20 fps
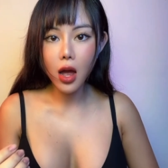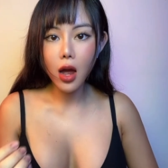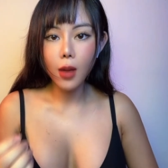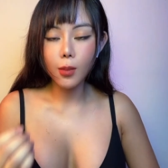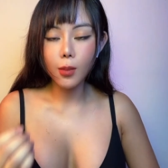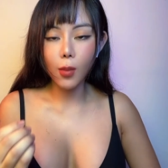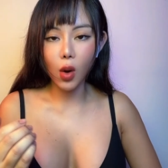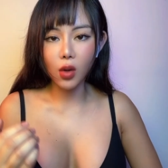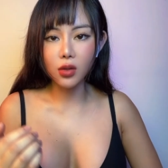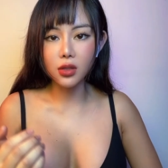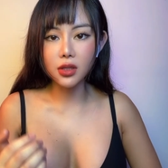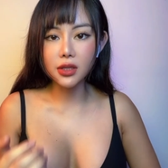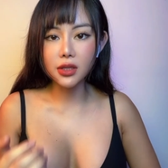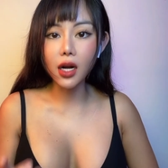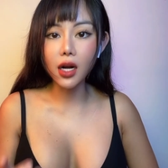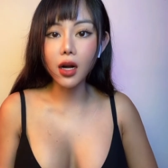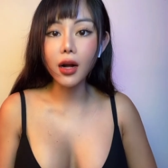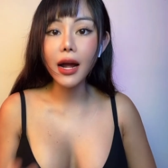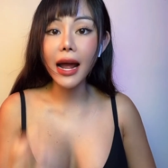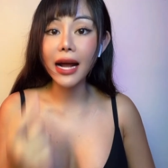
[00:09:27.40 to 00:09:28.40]
mọi người
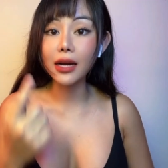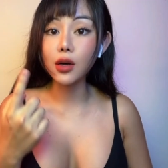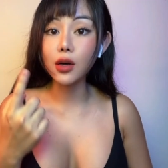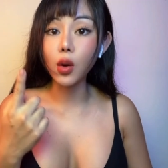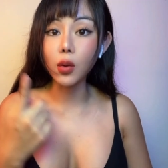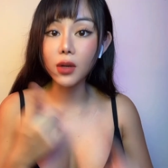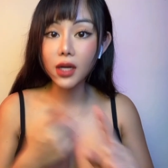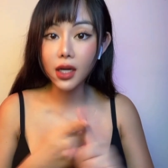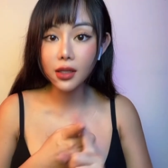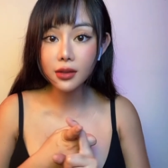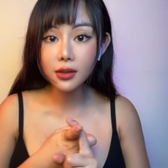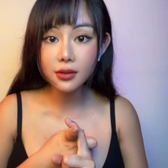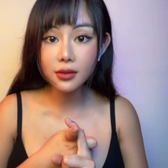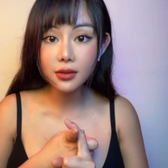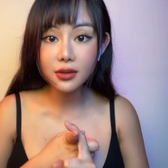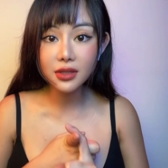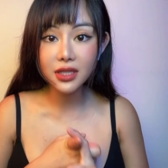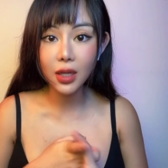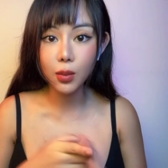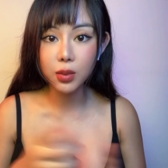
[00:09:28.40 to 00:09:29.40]
đừng có ăn đồ cứng
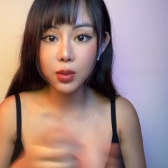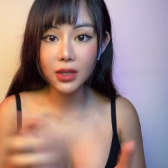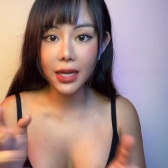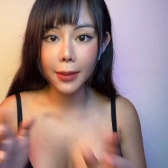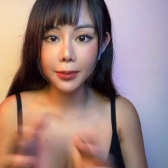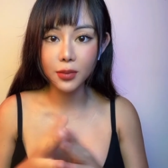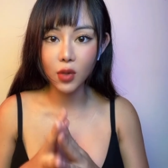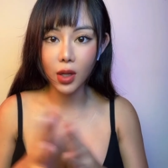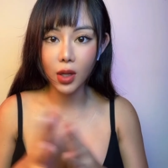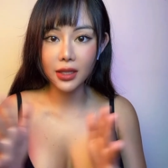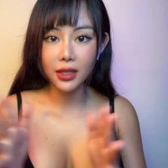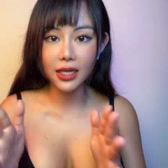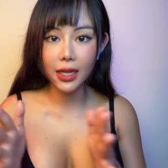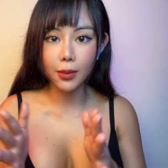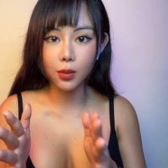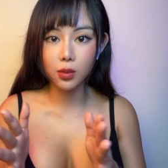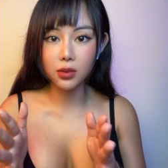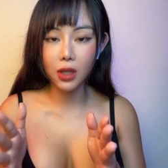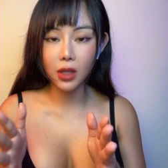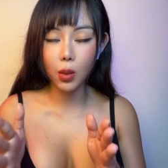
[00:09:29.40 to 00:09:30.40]
trong nhầm
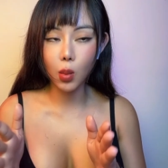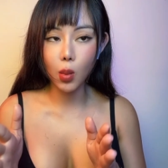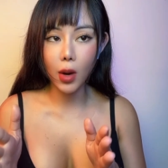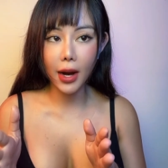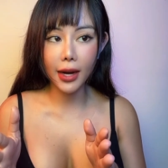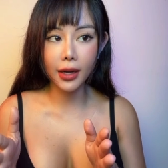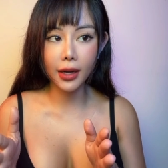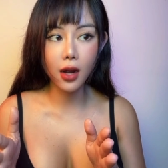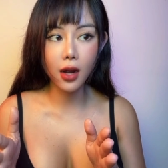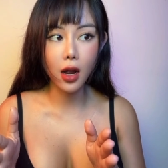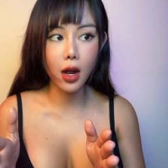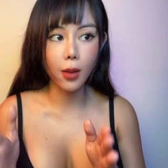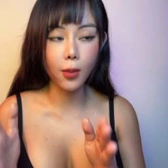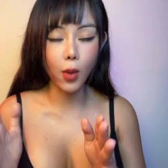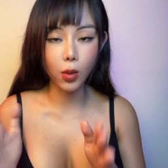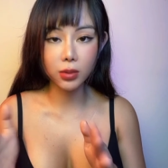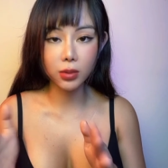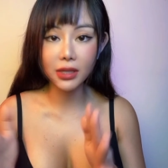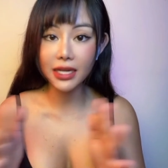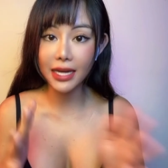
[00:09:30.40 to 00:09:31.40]
dòng tầm khoảng
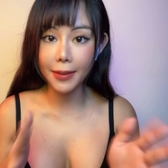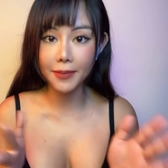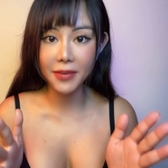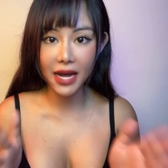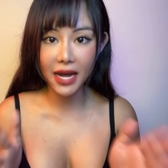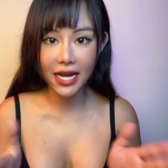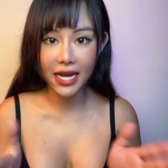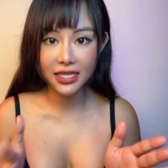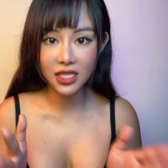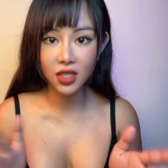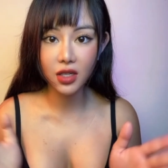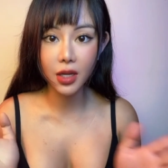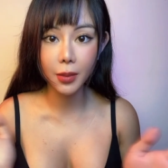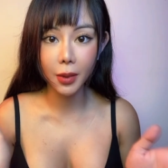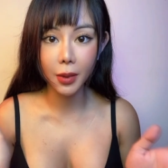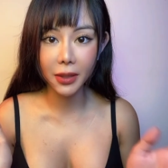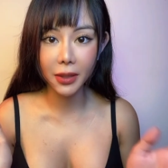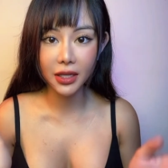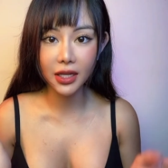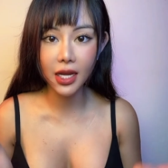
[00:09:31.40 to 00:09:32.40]
1 ờ, tới 5 ngày sau khi
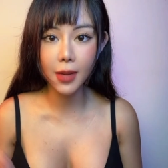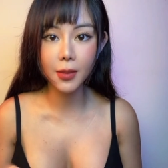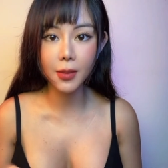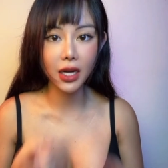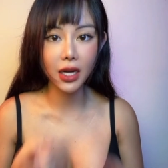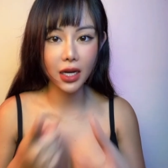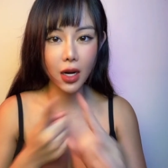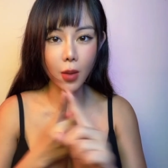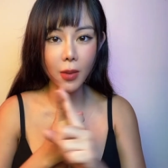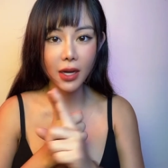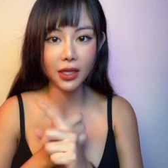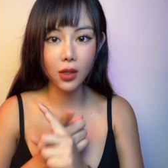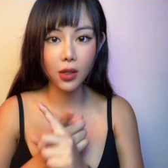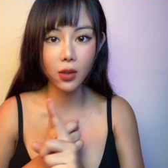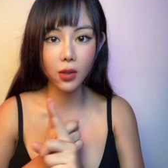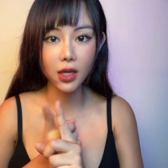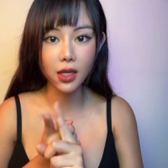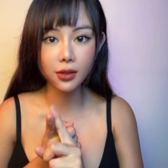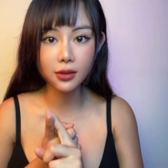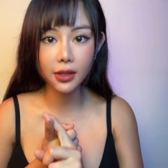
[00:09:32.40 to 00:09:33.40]
mà mình tiêm là không ăn đồ
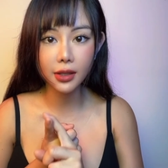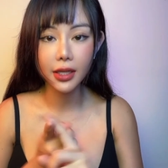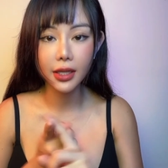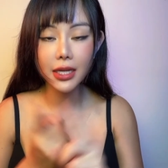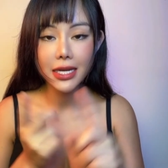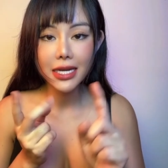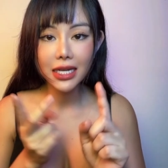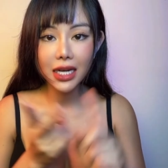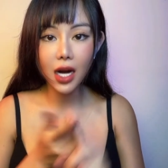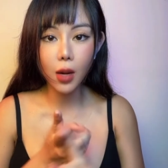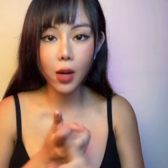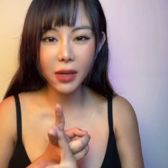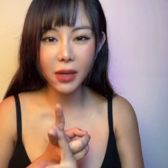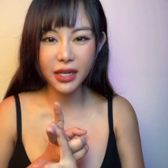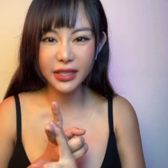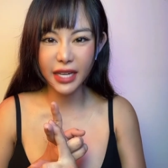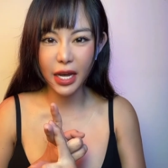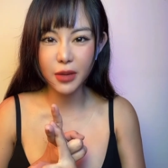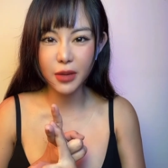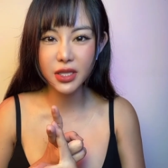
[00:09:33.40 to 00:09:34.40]
cứng không
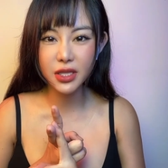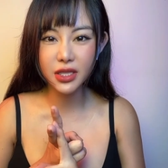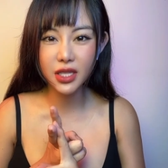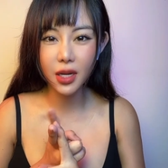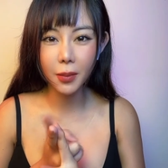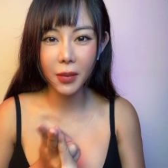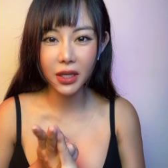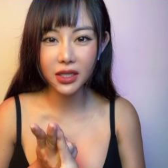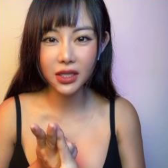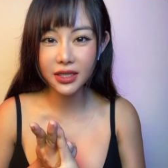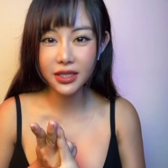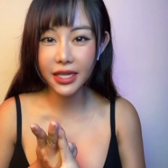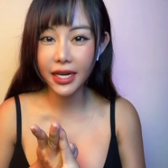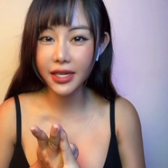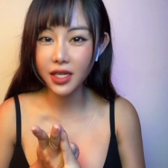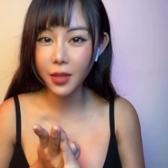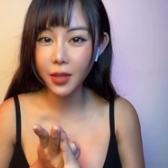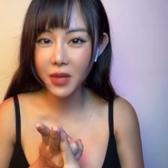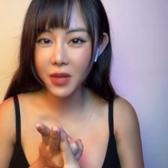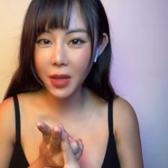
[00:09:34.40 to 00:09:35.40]
ăn kẹo sinh gum mà cứ
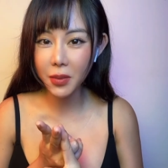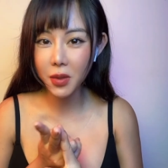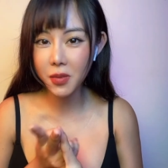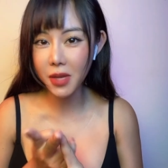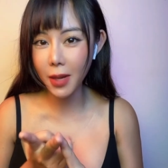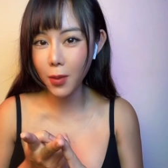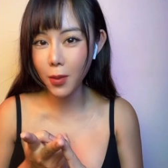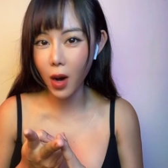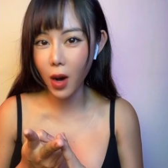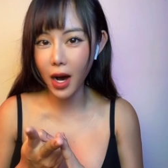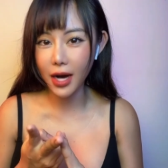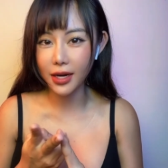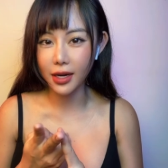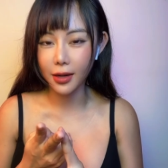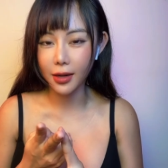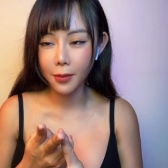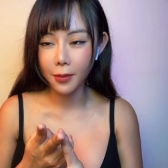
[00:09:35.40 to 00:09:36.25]
nhai nhấp nhấp nhấp nhấp hoài nè